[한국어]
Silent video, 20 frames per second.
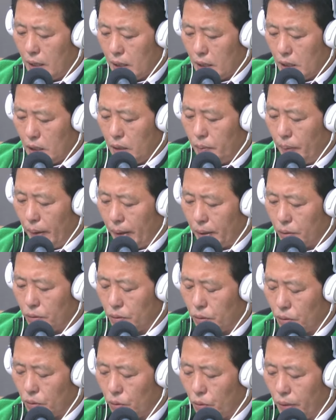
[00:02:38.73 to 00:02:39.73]
이
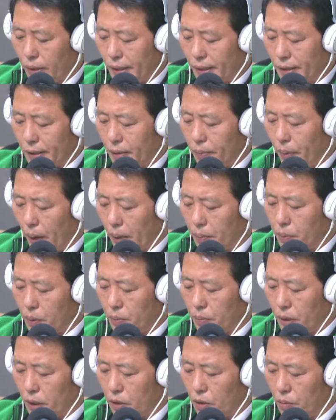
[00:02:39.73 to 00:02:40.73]
발언으로 논란이 된
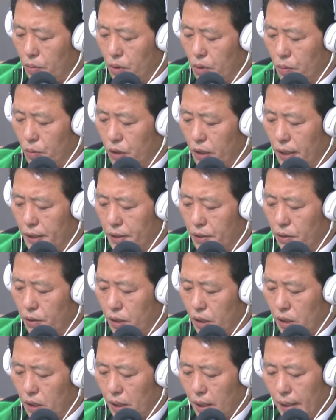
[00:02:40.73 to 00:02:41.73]
박범계 더불어민주당
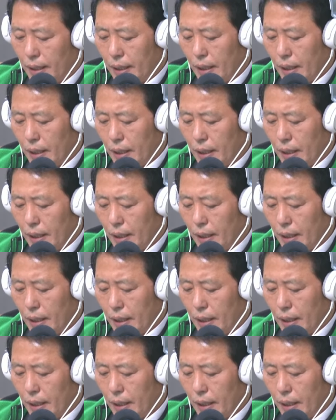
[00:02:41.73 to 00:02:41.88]
의원이